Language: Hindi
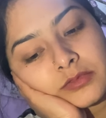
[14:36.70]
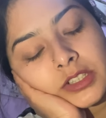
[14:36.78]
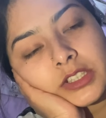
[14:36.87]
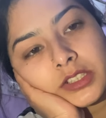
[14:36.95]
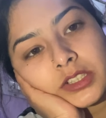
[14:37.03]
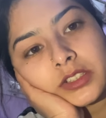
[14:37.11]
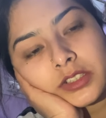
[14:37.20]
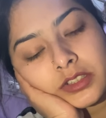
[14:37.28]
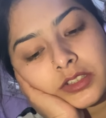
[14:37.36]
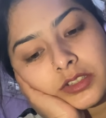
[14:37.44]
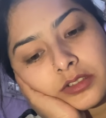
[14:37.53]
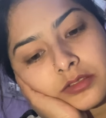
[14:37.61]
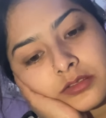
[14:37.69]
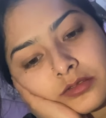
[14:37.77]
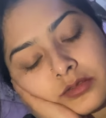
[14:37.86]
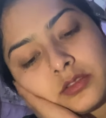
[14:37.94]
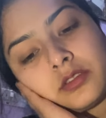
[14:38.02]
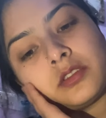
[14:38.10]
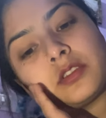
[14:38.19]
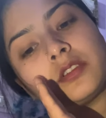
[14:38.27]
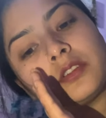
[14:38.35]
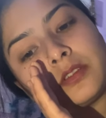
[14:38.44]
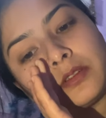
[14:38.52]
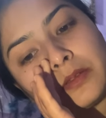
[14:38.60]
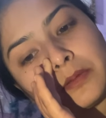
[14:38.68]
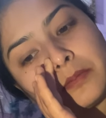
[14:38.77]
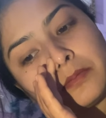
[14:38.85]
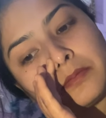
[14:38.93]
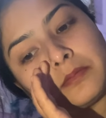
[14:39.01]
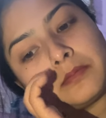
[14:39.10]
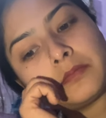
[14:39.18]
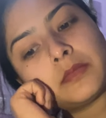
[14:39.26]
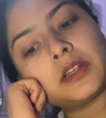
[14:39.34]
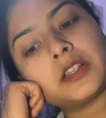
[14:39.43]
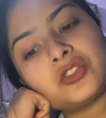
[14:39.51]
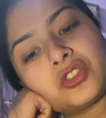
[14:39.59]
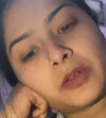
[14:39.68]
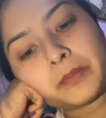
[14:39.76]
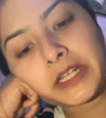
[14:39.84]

अच्छा अच्छा अच्छा इसलिए अच्छा